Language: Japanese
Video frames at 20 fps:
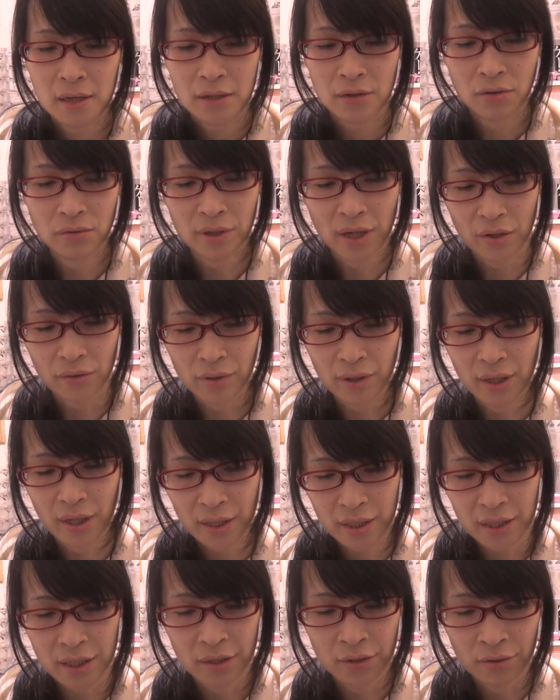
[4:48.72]
どうなのか
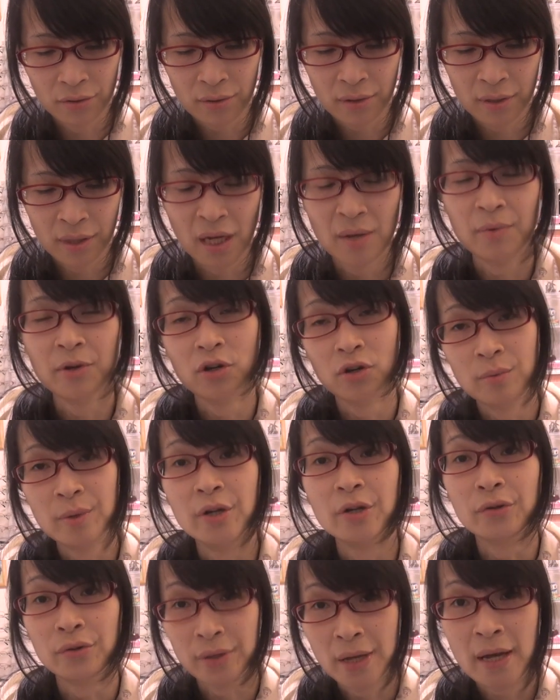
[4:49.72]
なっていうレビューを
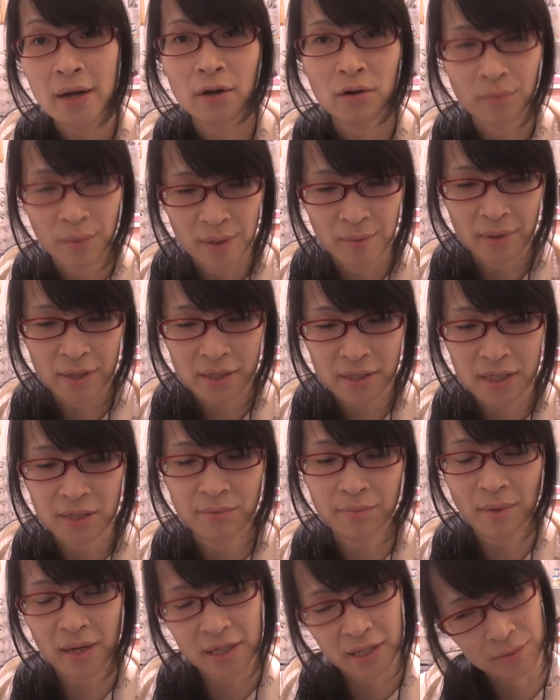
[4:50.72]
見るとね、思います。自
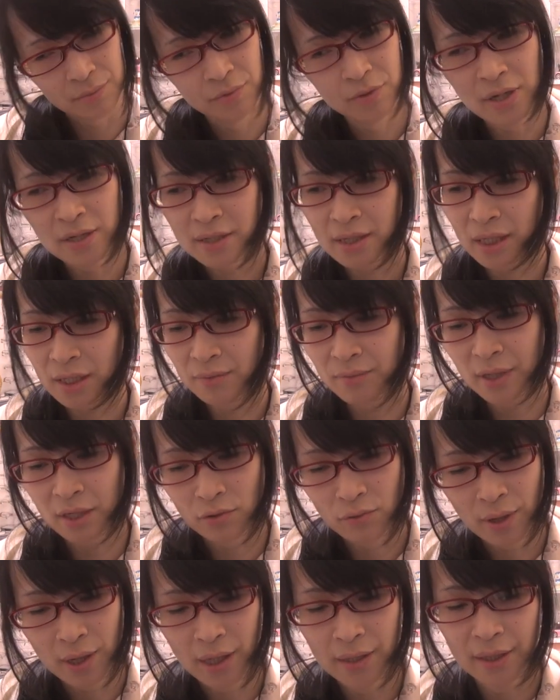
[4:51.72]
分、まあ自分で使ってみない
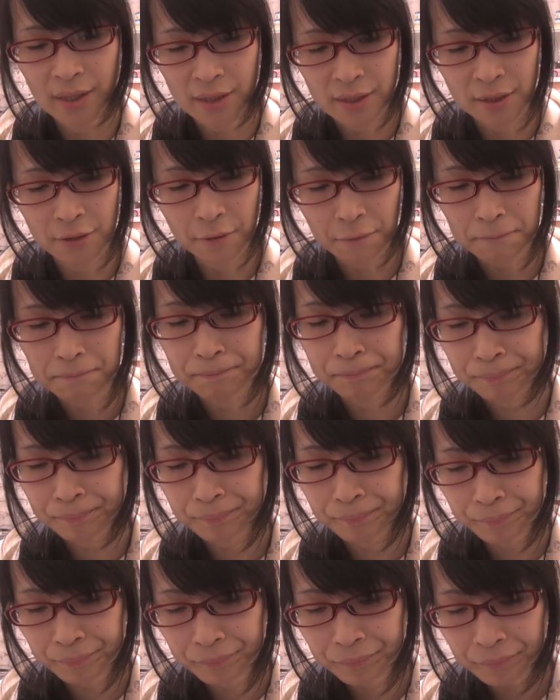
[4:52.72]
とわかんないですけど。
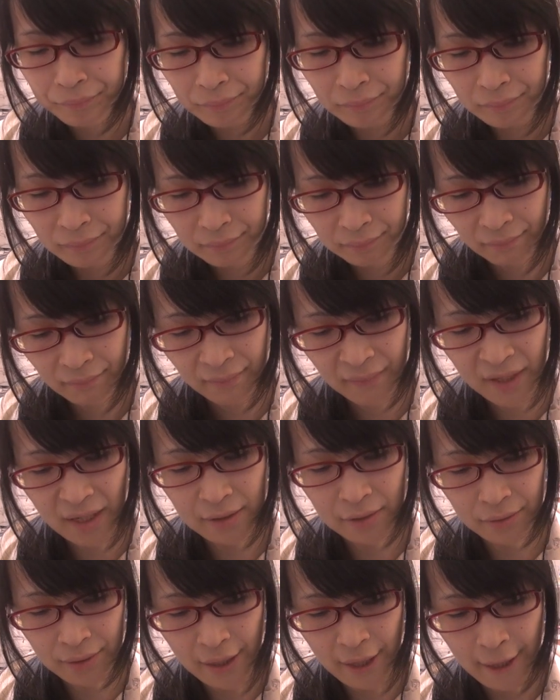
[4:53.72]

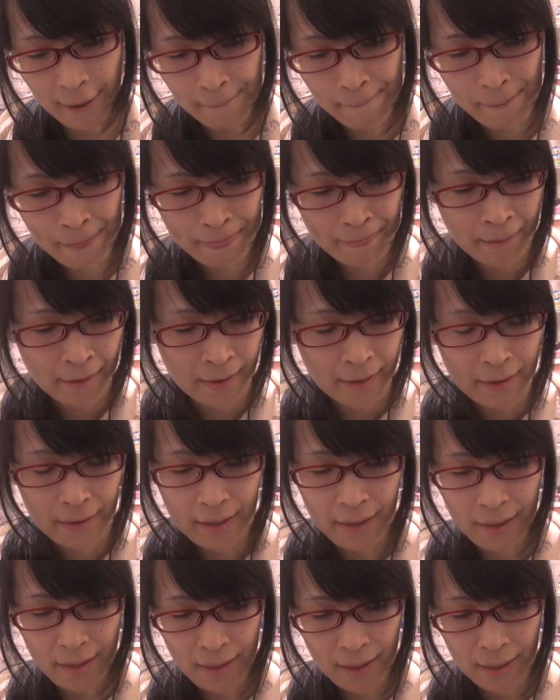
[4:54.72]
なので、
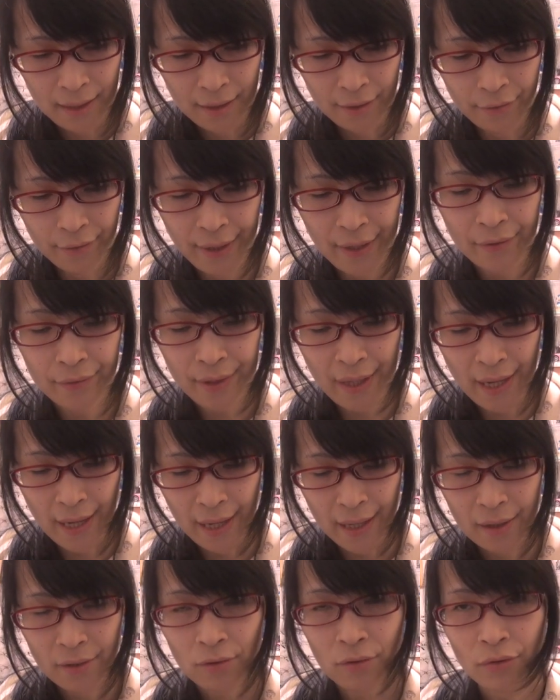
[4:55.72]
えー、これを
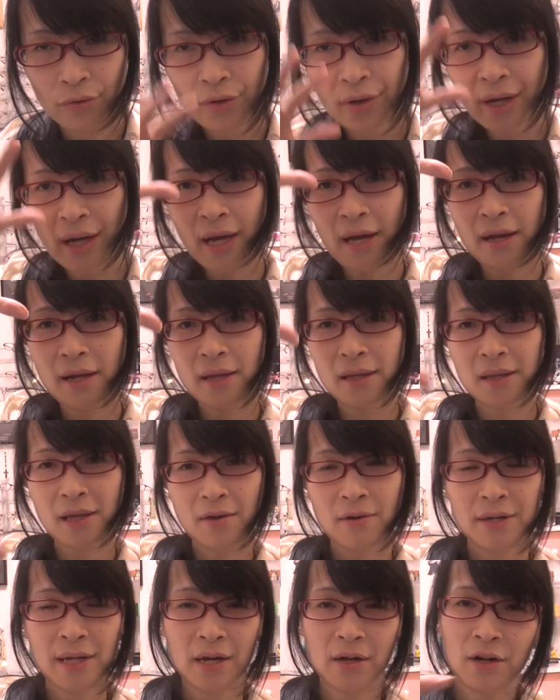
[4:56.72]
ね、この部屋
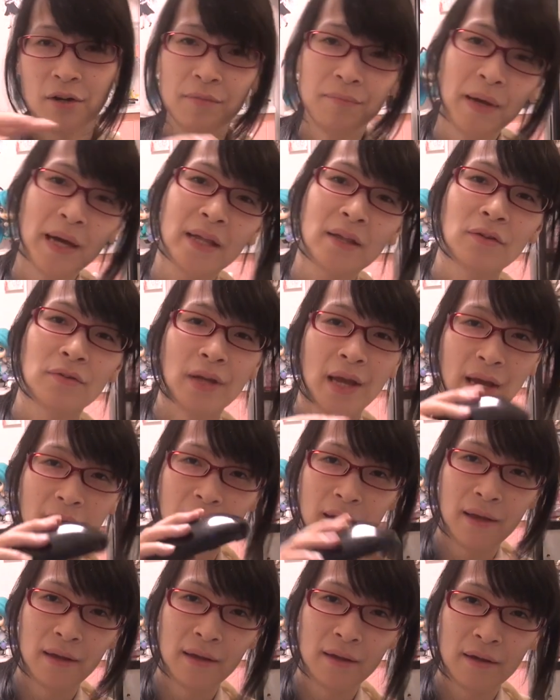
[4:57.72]
ではなく、ベッドで、
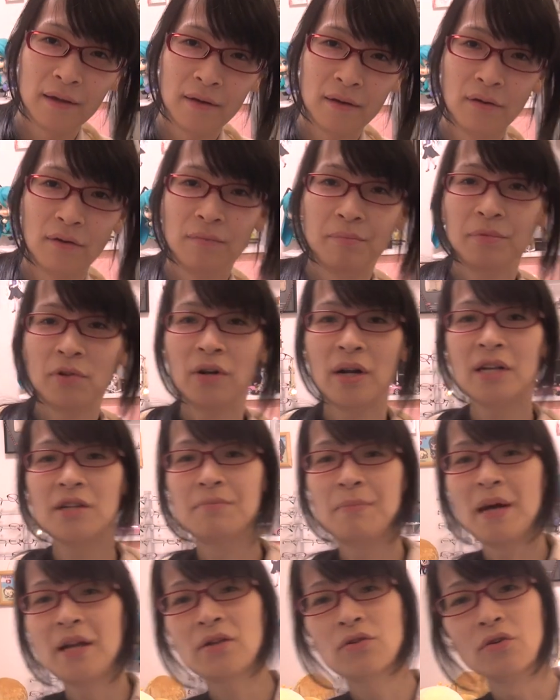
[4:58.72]
とりあえ
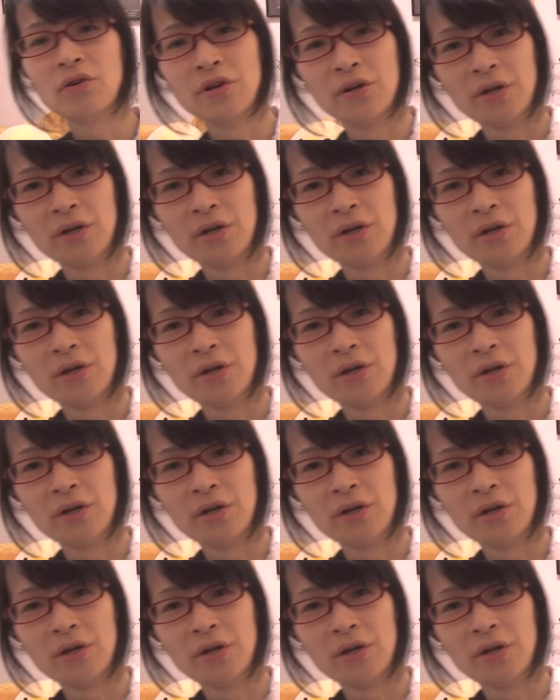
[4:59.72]
ずベッド